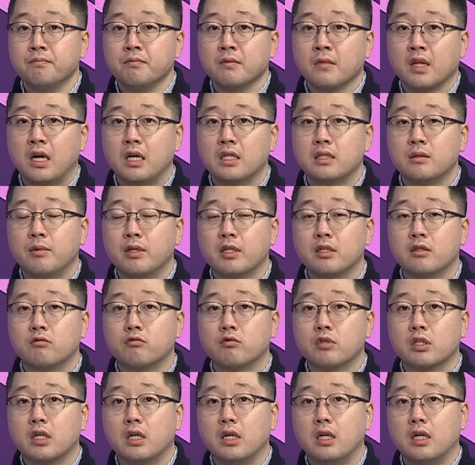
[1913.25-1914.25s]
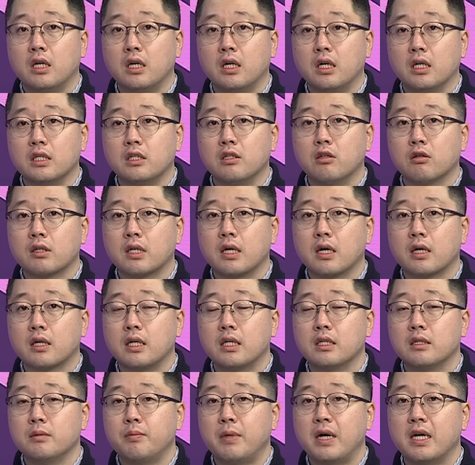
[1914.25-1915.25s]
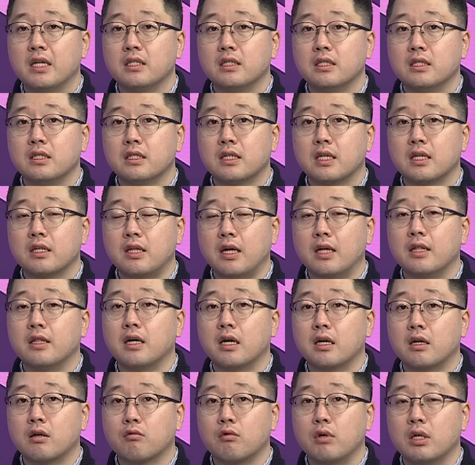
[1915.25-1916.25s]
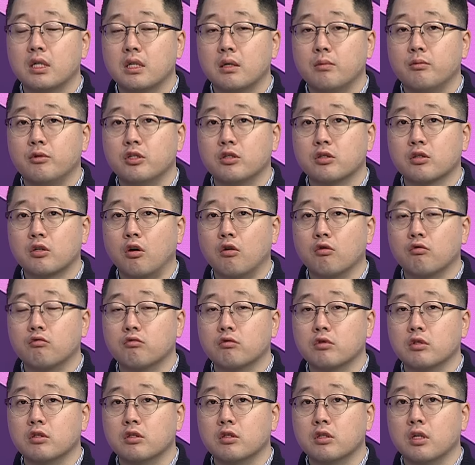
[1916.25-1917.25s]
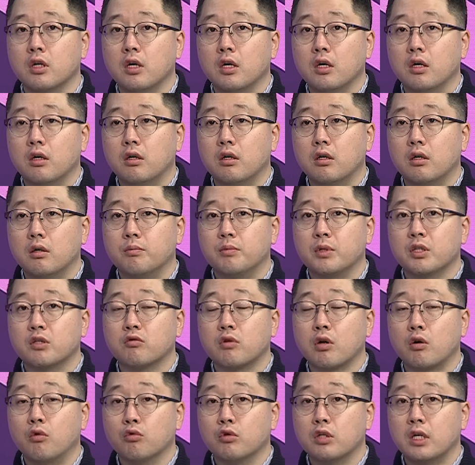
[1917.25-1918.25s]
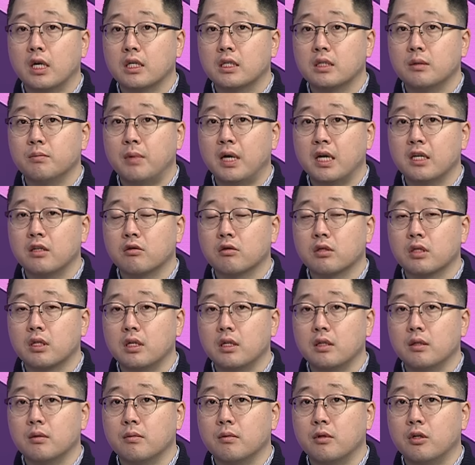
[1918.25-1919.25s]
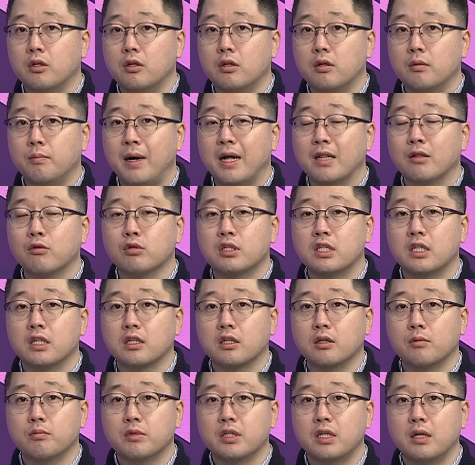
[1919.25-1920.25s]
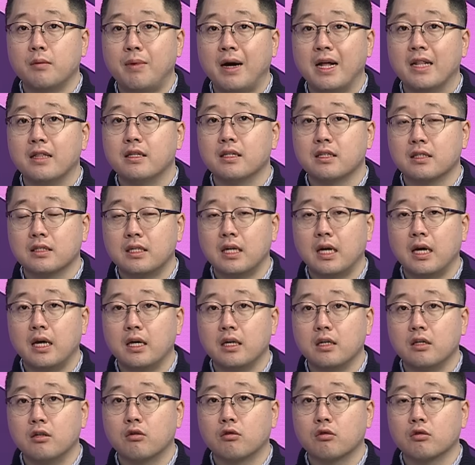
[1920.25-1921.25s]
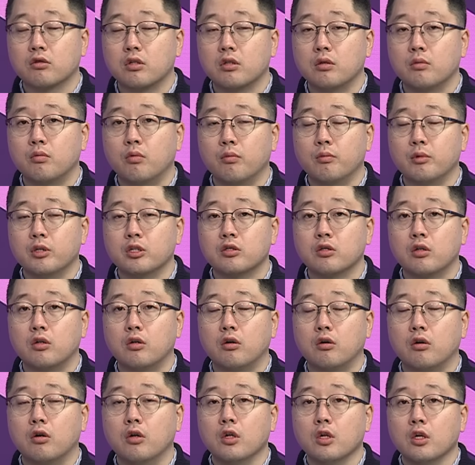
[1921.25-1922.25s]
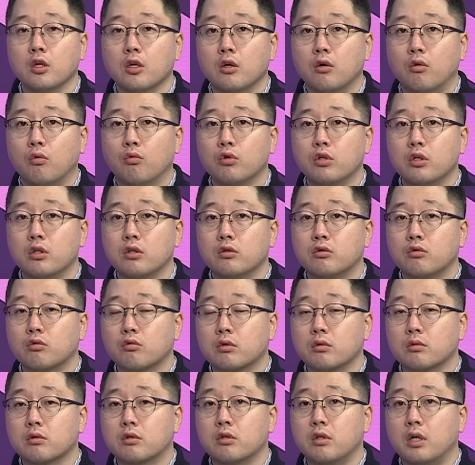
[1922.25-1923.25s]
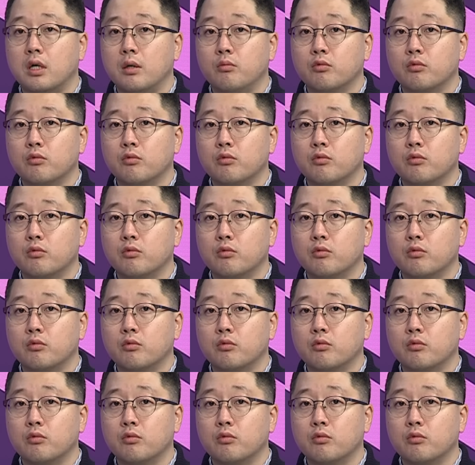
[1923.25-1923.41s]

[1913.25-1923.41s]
하지만은 우리가 이렇게까지 빠지게 된다라고 한다면은 결국은 어, 미국의 오늘 아침 반영된 어, 반도체 기업들의 반등세 이런 것들을 음. 보면서 오늘은 조금 그러한